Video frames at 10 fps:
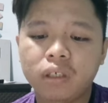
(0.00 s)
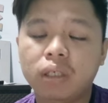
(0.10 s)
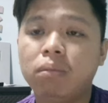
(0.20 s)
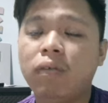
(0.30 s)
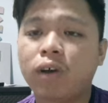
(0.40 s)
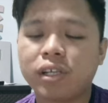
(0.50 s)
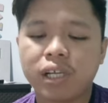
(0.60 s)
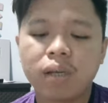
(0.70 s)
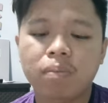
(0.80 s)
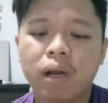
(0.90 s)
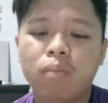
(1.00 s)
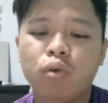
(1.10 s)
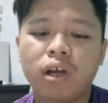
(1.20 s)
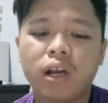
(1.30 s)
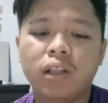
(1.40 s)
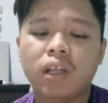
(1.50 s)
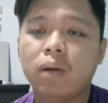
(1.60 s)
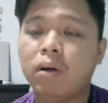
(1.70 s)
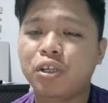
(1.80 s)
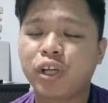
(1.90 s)
eh, maafkan saya, pelaburan
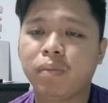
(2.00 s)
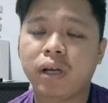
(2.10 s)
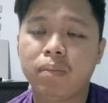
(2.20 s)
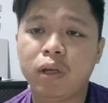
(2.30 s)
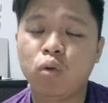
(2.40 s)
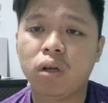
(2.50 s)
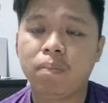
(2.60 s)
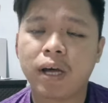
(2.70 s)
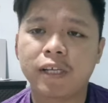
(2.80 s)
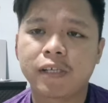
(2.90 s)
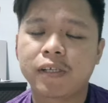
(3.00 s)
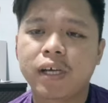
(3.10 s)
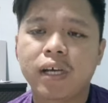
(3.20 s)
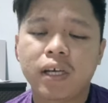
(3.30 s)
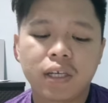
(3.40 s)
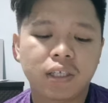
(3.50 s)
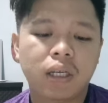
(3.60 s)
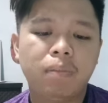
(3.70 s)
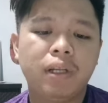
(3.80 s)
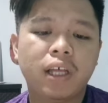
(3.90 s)
antara bangsa pada minggu lepas.
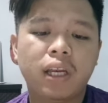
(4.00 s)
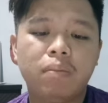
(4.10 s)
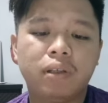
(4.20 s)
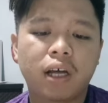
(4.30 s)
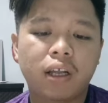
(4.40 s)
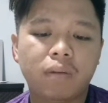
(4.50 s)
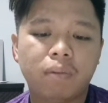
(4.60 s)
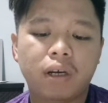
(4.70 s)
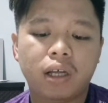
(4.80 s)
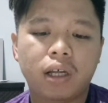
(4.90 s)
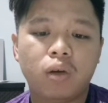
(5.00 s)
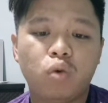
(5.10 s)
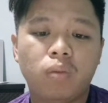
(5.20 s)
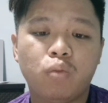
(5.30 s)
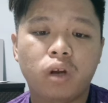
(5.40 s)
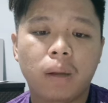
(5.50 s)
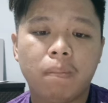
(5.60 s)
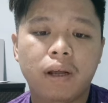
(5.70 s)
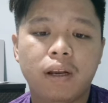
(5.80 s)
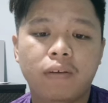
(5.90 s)
Jadi berita ini bertarik pada
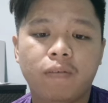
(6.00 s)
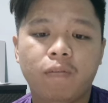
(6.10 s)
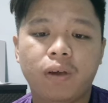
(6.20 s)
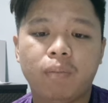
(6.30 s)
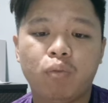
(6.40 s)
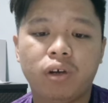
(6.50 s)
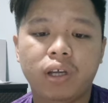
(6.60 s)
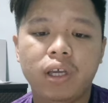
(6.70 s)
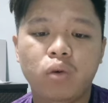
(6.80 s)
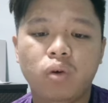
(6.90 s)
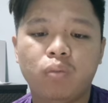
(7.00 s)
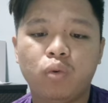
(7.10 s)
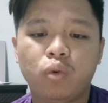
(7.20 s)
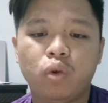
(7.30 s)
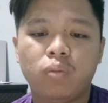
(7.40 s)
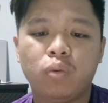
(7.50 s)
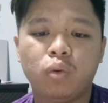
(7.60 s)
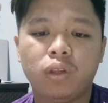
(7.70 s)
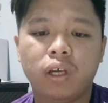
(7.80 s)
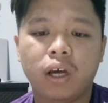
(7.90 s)
28 Februari
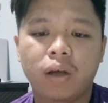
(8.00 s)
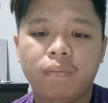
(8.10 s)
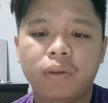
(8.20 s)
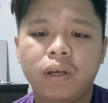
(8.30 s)
2023.